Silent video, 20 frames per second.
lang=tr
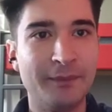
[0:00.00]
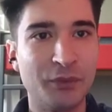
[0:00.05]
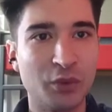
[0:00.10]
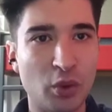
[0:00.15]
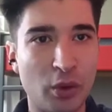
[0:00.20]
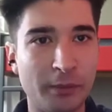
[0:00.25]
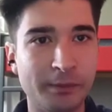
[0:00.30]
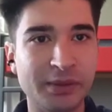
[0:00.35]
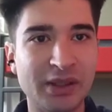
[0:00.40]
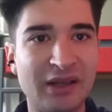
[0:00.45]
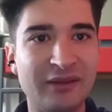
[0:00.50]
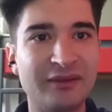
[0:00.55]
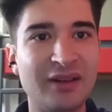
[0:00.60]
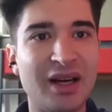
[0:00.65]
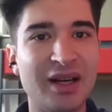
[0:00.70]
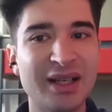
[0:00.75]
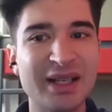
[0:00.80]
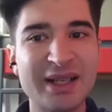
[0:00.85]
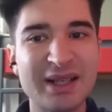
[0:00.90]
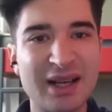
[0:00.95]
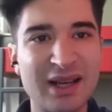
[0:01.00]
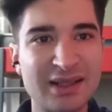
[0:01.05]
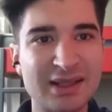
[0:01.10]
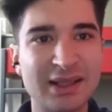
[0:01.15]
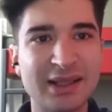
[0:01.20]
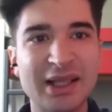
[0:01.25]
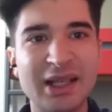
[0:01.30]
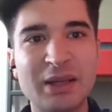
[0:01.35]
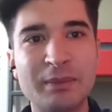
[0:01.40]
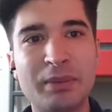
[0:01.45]
toplam varlık
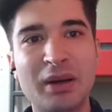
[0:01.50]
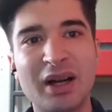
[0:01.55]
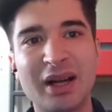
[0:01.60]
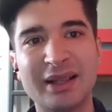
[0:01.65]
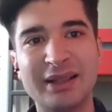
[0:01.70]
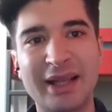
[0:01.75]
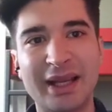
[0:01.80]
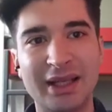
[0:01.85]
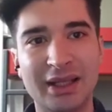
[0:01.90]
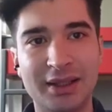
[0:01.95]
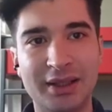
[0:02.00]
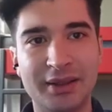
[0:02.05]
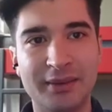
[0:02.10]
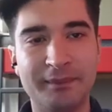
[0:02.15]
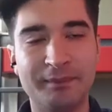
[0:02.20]
kazadaki para değil.